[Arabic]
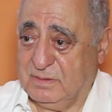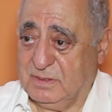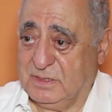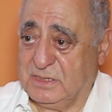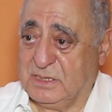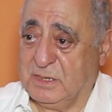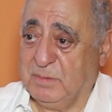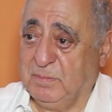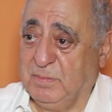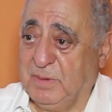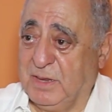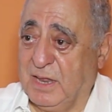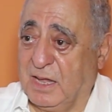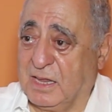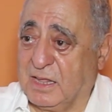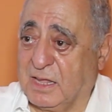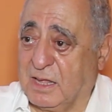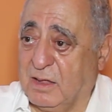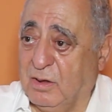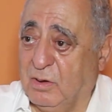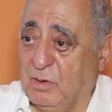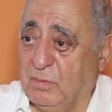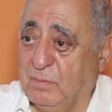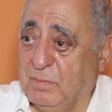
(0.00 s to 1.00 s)
8
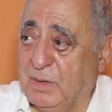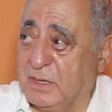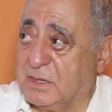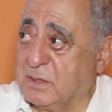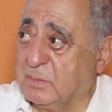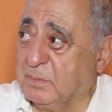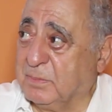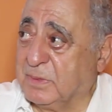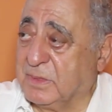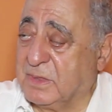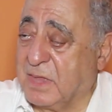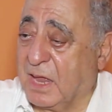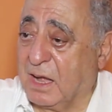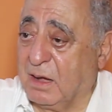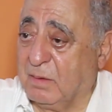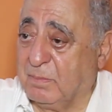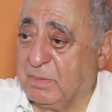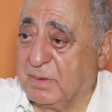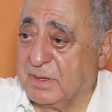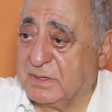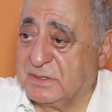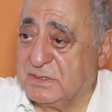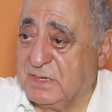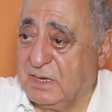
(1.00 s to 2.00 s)
كيلومتر من دار
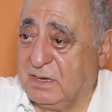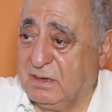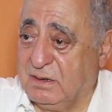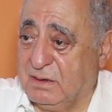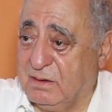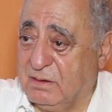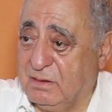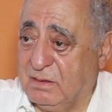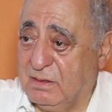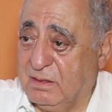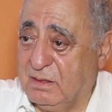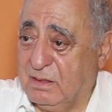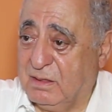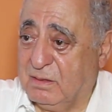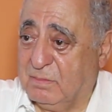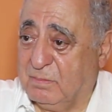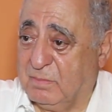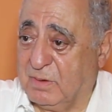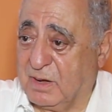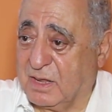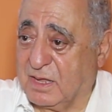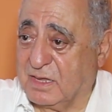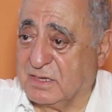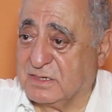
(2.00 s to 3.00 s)
المخزن
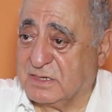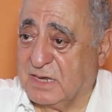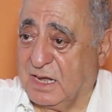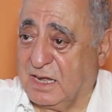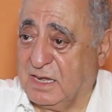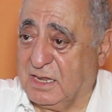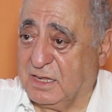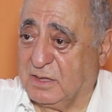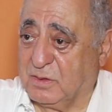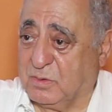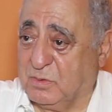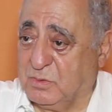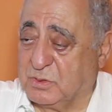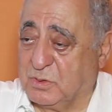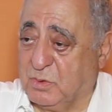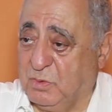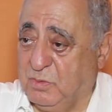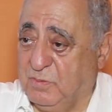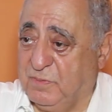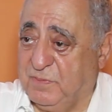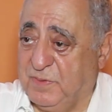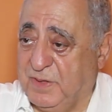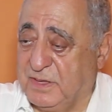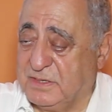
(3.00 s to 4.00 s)
من القصر اللي
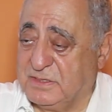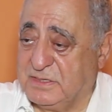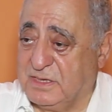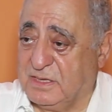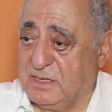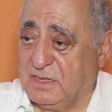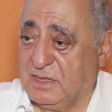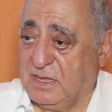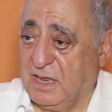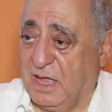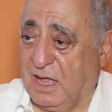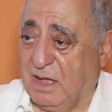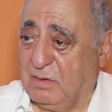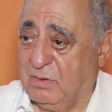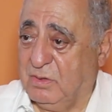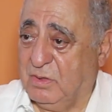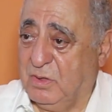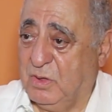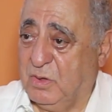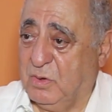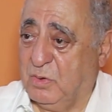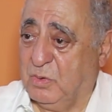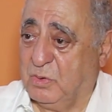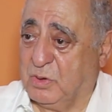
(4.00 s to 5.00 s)
كسكن فيه سيدنا
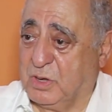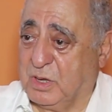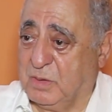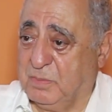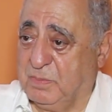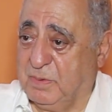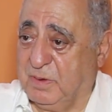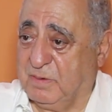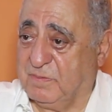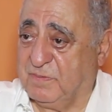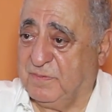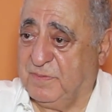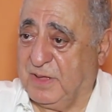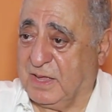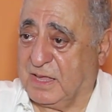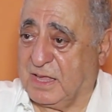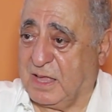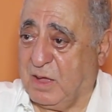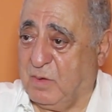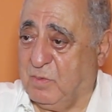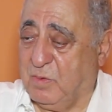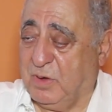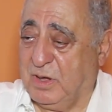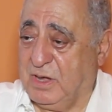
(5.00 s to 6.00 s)
وكبر فيه
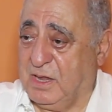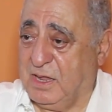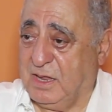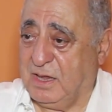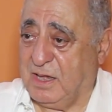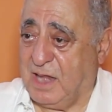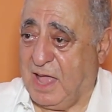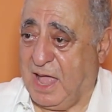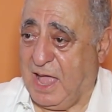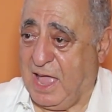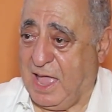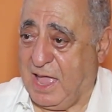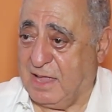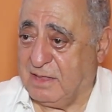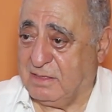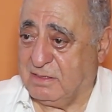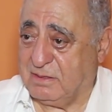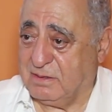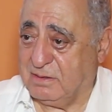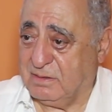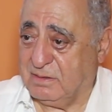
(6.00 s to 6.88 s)
كولي العهد